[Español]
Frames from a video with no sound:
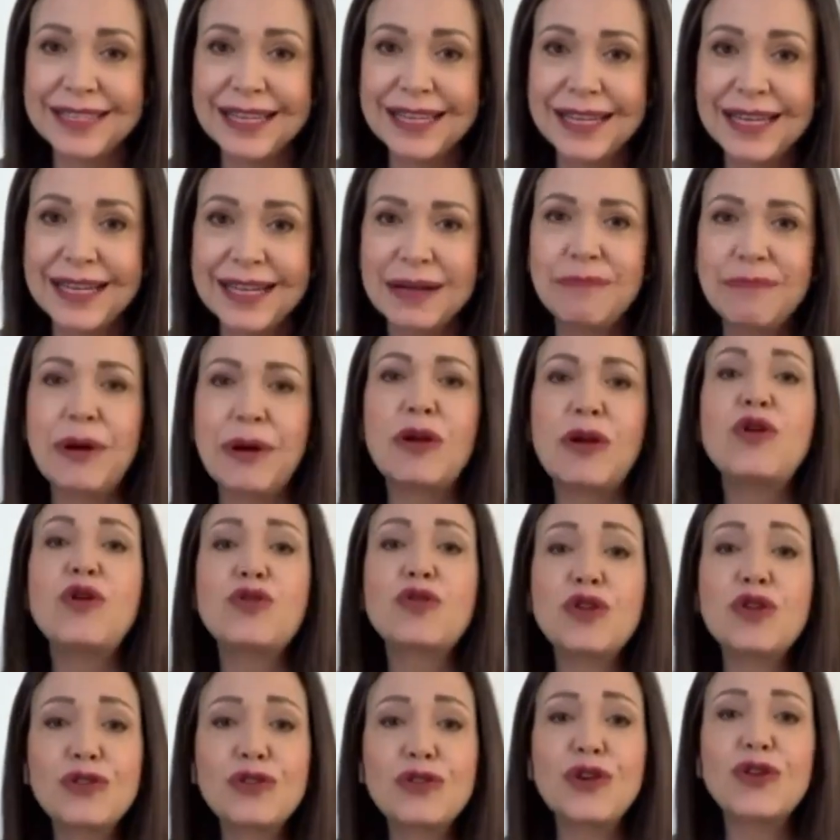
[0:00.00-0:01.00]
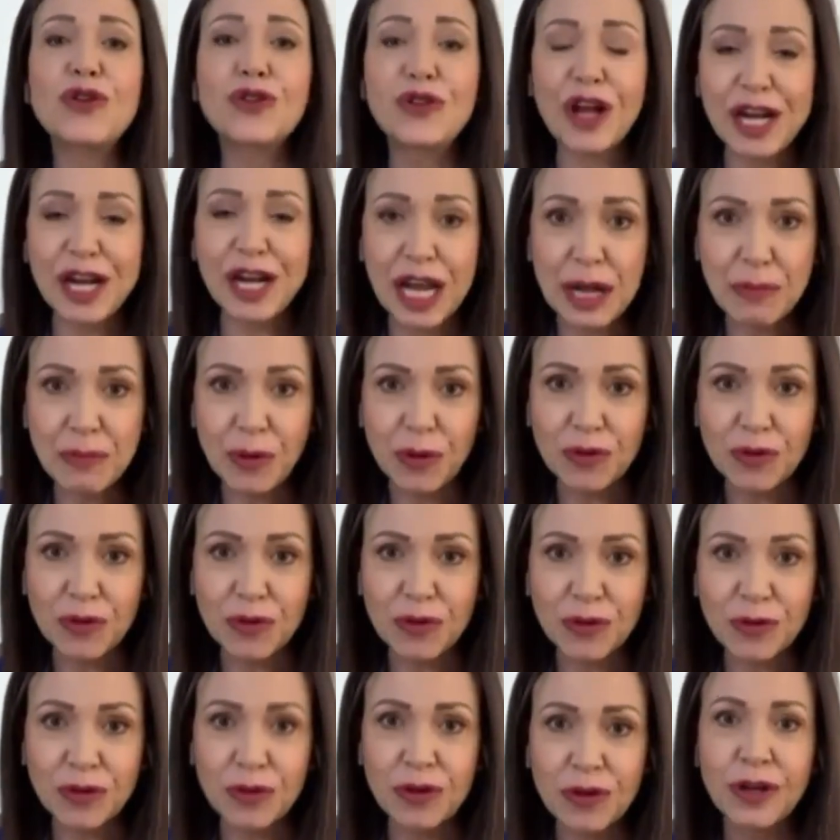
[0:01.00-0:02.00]
Pero nosotros tenemos
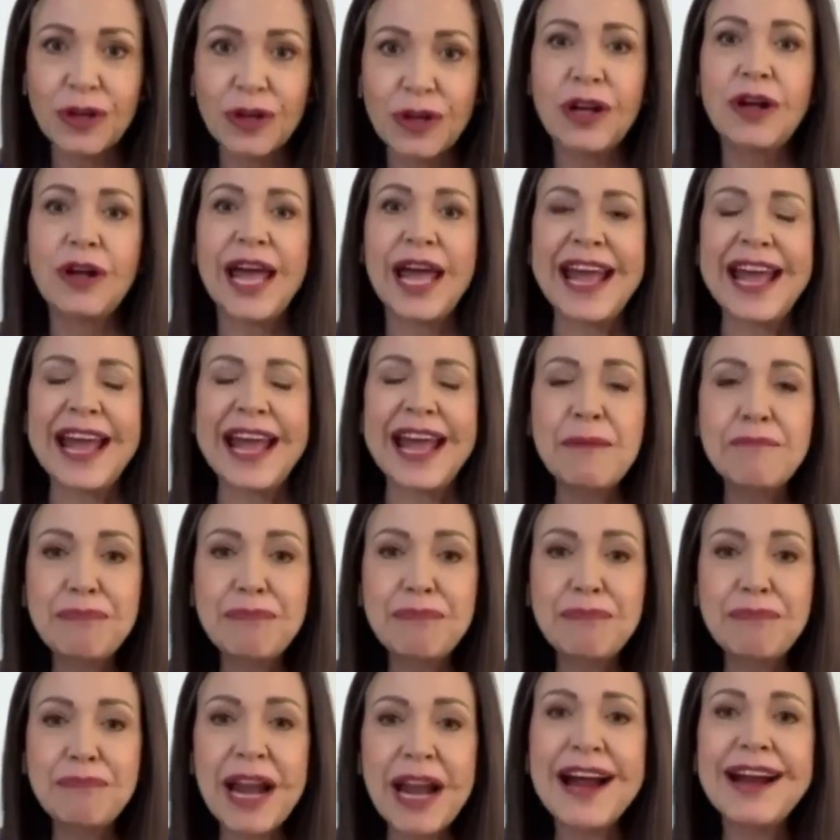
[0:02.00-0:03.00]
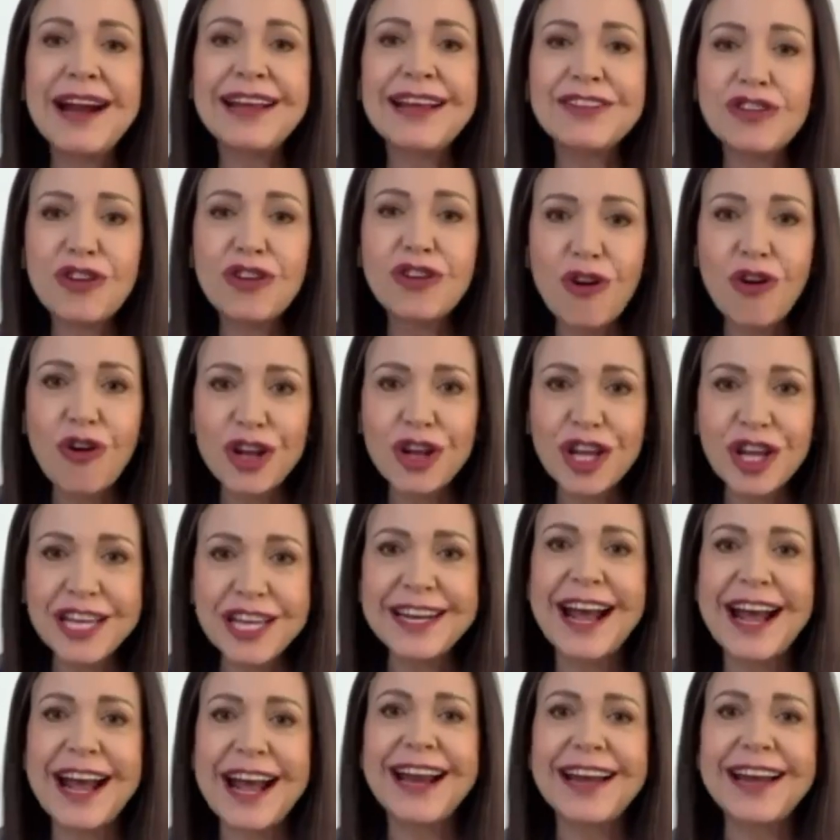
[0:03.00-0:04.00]
ejemplares
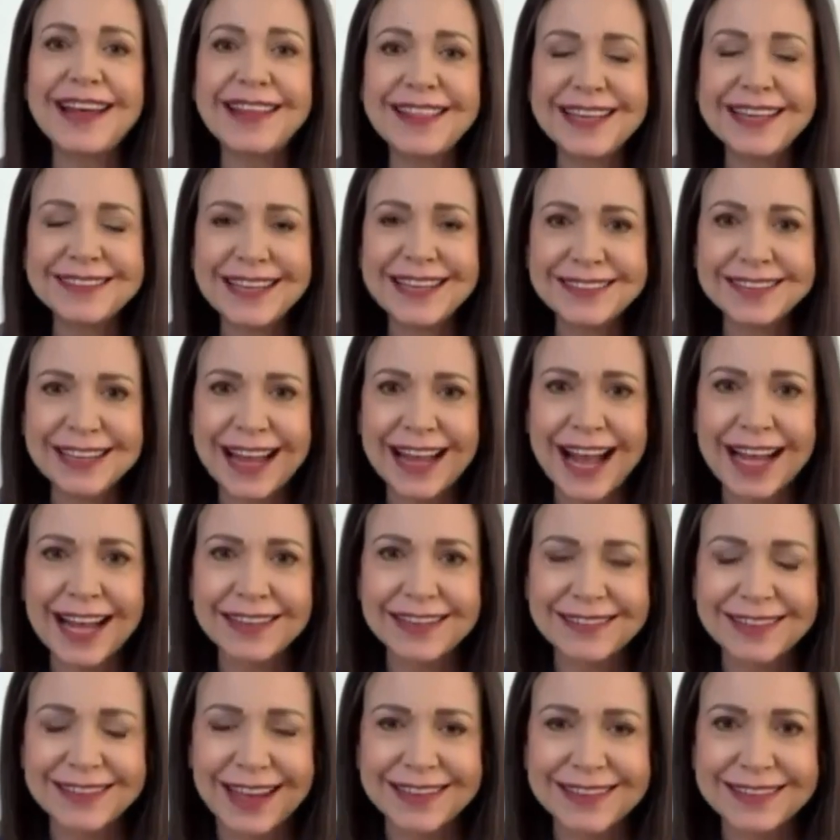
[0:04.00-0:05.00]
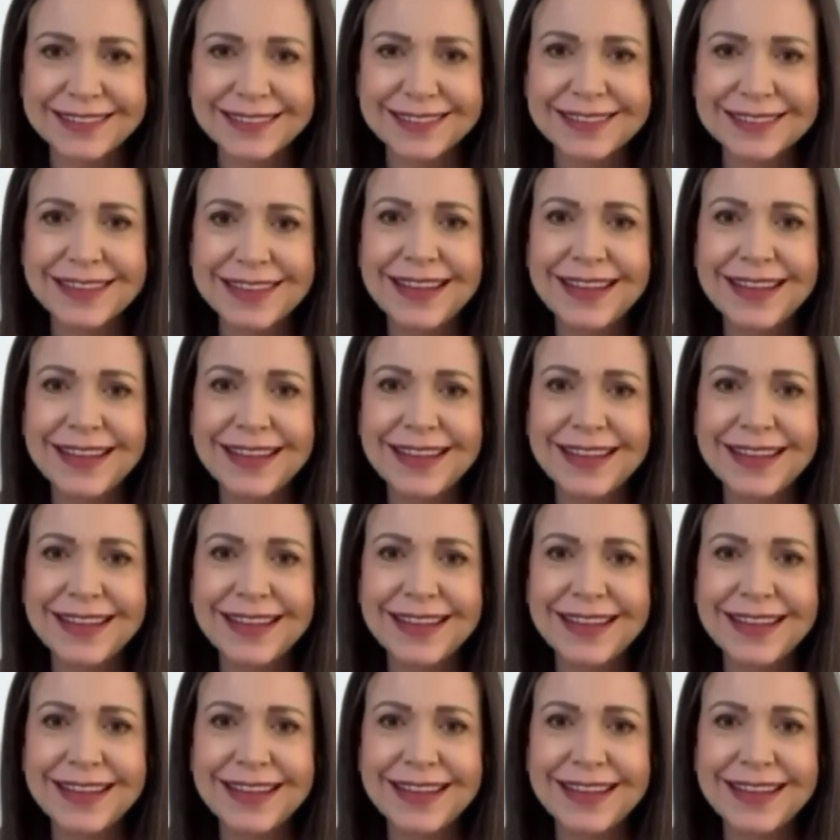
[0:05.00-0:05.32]
originales de estas actas